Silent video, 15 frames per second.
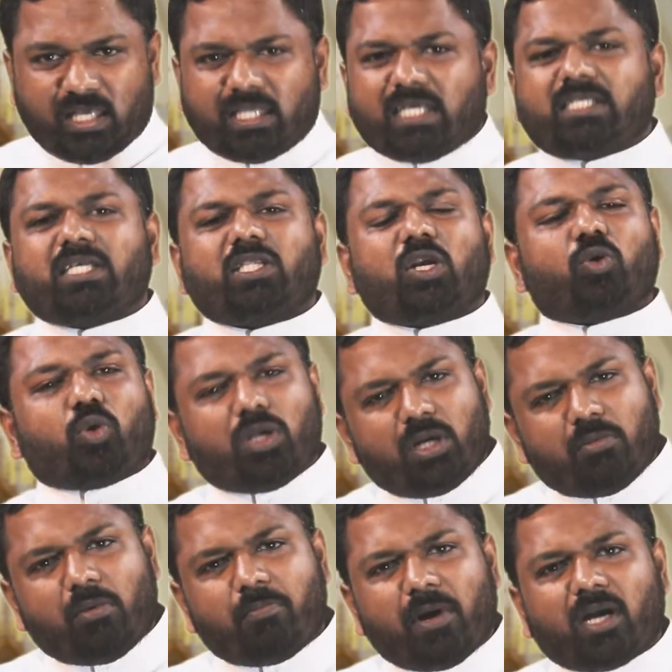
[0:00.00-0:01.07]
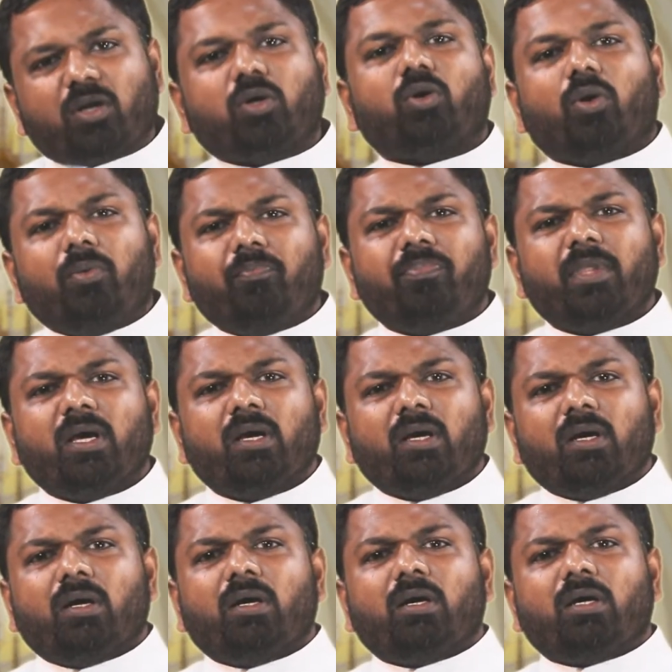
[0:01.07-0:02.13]
இந்திய தேசத்தில் கூட நம்ம பார்க்குறோம்
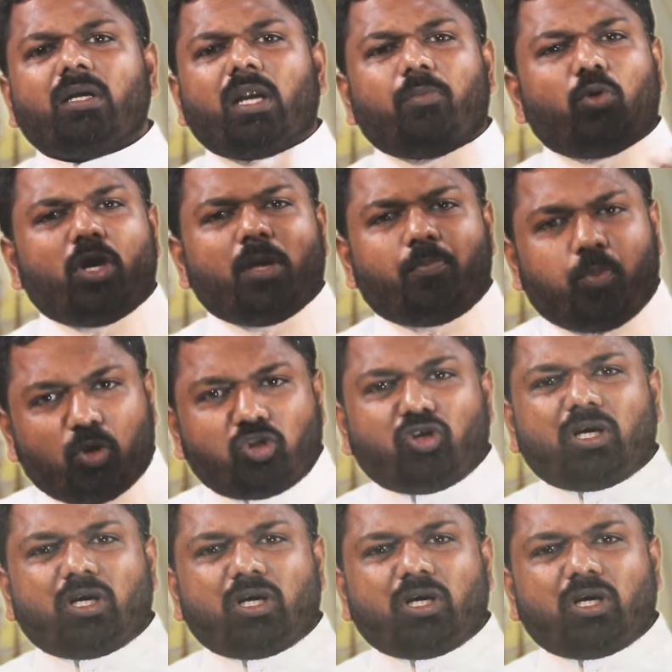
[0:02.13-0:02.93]
நம்மளுடைய